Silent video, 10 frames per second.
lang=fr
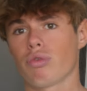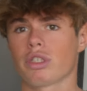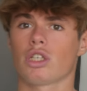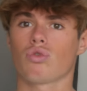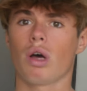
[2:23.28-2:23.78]
point
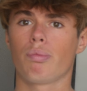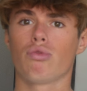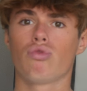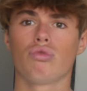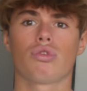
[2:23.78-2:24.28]
qui rejoint un peu
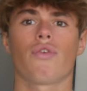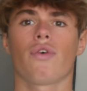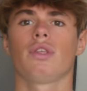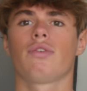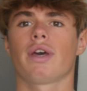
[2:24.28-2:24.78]
tout, surfer
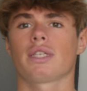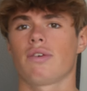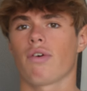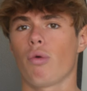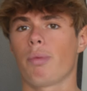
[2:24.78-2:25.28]
en hiver, c'est
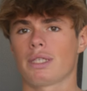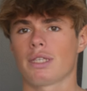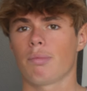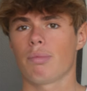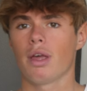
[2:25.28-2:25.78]
vraiment pas
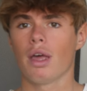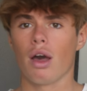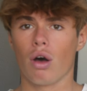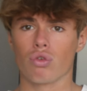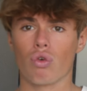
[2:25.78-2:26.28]
simple.
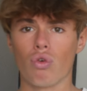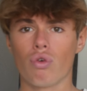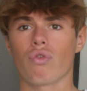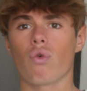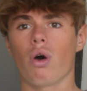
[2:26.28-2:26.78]
Entre le
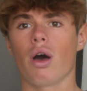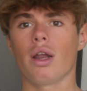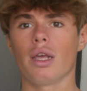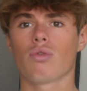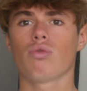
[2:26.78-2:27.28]
froid,
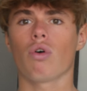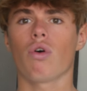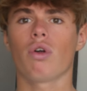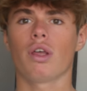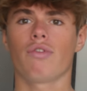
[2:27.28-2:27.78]
les
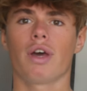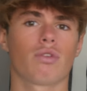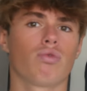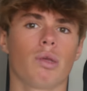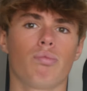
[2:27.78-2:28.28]
courants, les vagues,
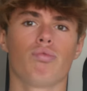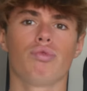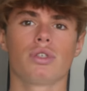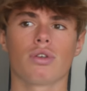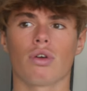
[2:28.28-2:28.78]
tout est plus
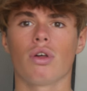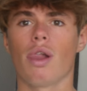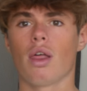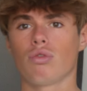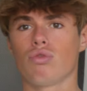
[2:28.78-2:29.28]
puissant,
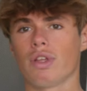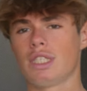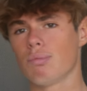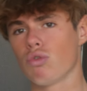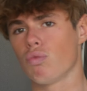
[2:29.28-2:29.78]
tu te
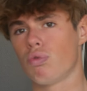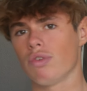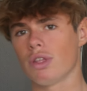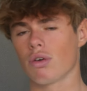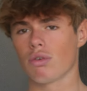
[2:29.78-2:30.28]
fatigues beaucoup plus
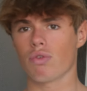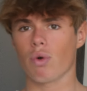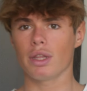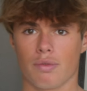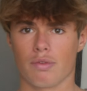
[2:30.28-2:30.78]
vite dans l'eau
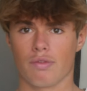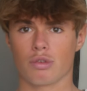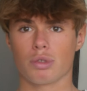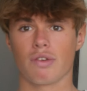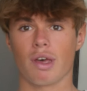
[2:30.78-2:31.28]
froide.
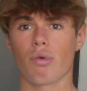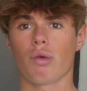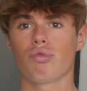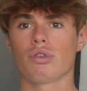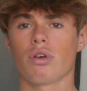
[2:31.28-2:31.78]
Franchement, c'est vraiment
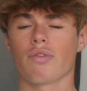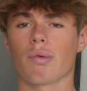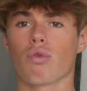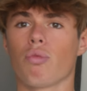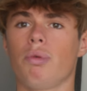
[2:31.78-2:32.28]
épuisant,
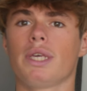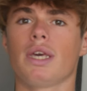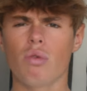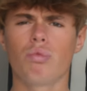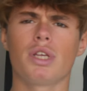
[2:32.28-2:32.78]
vraiment
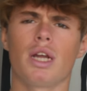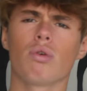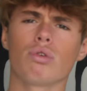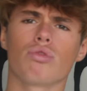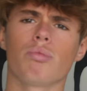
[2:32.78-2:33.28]
compliqué. En plus, t'as la
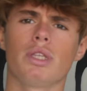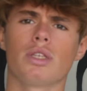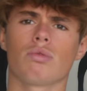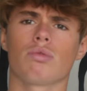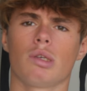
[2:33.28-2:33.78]
grosse
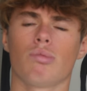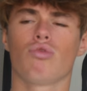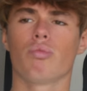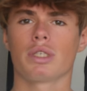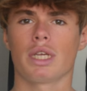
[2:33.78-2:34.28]
combinaison, t'es
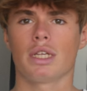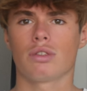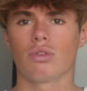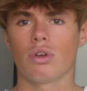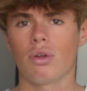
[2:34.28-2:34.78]
beaucoup moins à l'aise
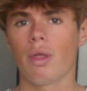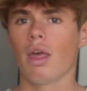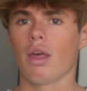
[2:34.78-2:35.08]
dedans.